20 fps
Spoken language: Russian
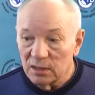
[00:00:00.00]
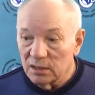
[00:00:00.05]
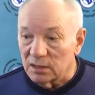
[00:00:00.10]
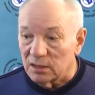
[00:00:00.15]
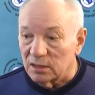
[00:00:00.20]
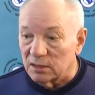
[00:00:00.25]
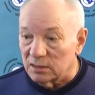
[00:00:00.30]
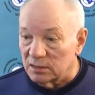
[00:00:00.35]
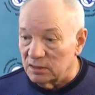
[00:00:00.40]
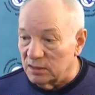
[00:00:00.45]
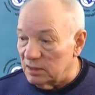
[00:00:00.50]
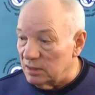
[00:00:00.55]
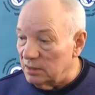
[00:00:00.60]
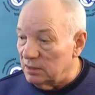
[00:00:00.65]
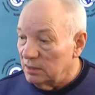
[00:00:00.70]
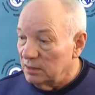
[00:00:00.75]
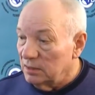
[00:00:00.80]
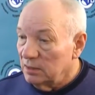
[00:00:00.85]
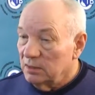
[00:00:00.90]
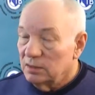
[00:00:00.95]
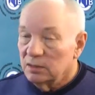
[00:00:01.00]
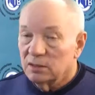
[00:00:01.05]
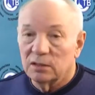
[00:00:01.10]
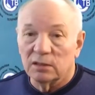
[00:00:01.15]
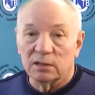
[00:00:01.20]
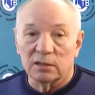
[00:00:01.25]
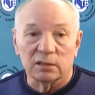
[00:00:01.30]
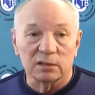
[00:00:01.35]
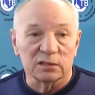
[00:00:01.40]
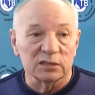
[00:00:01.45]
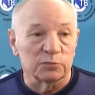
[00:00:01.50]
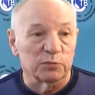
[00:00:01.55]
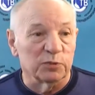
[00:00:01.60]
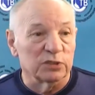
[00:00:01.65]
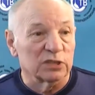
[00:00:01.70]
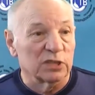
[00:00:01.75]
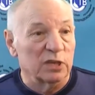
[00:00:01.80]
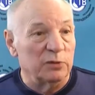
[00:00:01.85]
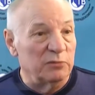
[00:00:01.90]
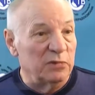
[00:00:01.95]
когда э,
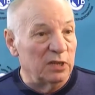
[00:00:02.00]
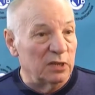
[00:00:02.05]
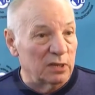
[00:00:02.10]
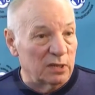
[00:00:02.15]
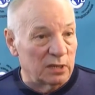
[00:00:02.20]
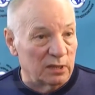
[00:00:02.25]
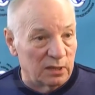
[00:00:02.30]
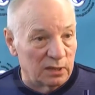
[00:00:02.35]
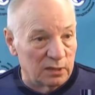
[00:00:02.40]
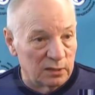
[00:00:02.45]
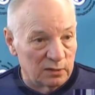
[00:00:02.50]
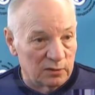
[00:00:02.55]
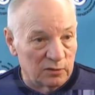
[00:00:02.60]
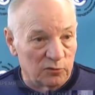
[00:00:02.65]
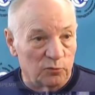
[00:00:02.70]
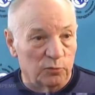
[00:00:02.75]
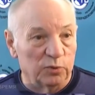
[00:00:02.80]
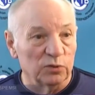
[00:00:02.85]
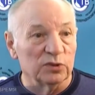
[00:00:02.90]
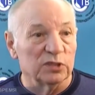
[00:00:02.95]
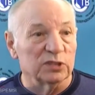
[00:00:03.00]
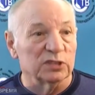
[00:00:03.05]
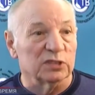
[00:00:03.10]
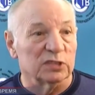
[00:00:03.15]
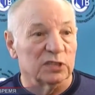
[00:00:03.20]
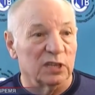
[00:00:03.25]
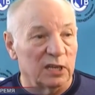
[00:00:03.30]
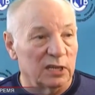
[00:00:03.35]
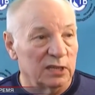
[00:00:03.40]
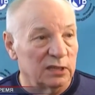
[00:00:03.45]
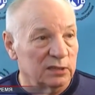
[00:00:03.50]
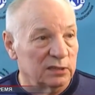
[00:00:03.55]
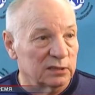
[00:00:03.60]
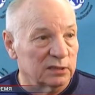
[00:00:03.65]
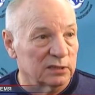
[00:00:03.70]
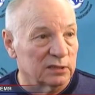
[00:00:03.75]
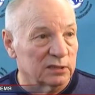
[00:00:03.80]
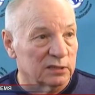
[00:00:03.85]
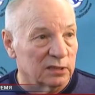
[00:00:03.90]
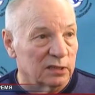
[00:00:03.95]
госпожа Меркель в Бундестаге
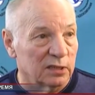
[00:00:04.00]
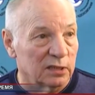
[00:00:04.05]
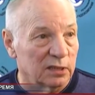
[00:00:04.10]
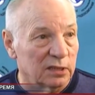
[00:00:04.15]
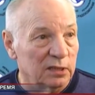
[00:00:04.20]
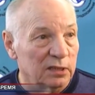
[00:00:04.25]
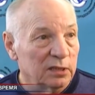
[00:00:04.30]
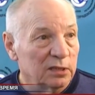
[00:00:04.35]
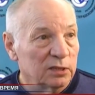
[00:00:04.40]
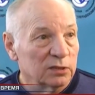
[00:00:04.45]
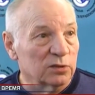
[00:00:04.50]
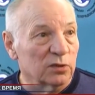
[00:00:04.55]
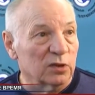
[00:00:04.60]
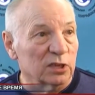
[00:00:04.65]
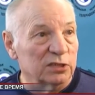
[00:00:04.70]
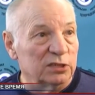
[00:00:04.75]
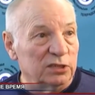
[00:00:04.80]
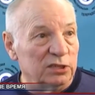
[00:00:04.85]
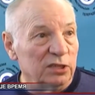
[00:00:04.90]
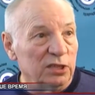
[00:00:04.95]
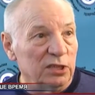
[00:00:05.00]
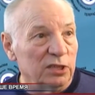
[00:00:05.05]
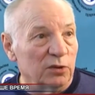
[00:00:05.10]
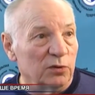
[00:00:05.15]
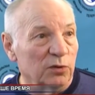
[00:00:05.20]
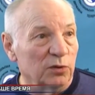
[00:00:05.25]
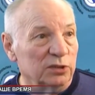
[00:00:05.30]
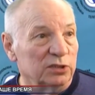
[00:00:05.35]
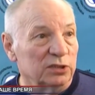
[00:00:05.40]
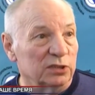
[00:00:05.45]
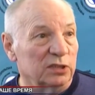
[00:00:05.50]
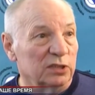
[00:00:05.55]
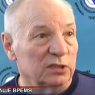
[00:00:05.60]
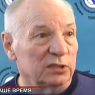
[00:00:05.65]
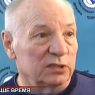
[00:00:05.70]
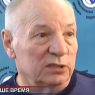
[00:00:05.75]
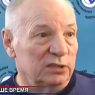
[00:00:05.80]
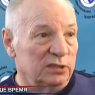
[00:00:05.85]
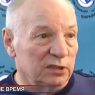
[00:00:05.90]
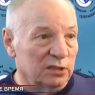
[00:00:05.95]
сказала, что Россия хочет
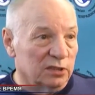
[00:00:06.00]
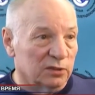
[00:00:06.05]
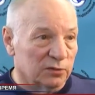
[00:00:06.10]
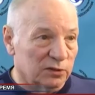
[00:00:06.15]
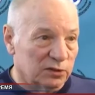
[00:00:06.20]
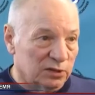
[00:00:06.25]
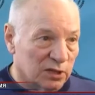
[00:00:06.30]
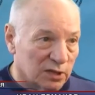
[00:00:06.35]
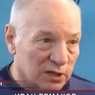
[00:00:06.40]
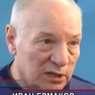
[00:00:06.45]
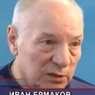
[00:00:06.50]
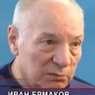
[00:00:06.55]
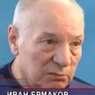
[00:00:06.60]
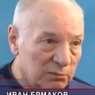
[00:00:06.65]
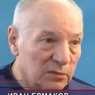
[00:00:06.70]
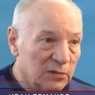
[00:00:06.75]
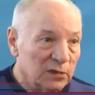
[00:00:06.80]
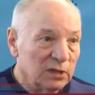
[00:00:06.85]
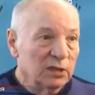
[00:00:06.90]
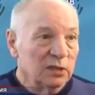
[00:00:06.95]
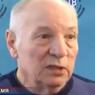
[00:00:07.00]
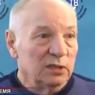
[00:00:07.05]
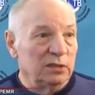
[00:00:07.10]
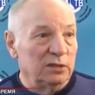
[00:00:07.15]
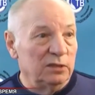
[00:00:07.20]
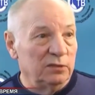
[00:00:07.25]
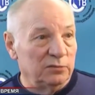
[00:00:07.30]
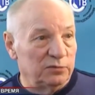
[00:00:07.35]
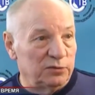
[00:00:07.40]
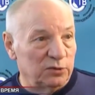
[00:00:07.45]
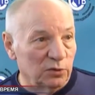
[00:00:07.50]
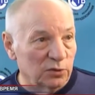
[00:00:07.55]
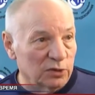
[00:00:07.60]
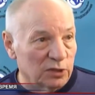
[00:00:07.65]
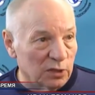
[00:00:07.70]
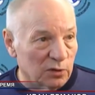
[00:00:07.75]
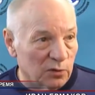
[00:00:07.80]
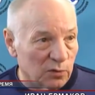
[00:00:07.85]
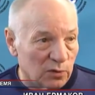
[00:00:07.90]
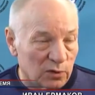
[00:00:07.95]
аннексировать Крым и все
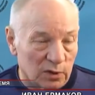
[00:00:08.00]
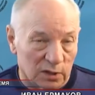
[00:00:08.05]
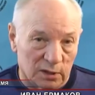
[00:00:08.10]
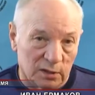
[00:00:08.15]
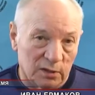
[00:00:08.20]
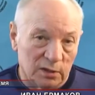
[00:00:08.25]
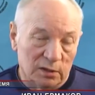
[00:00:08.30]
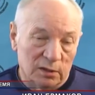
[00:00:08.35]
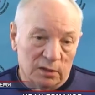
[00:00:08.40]
такое.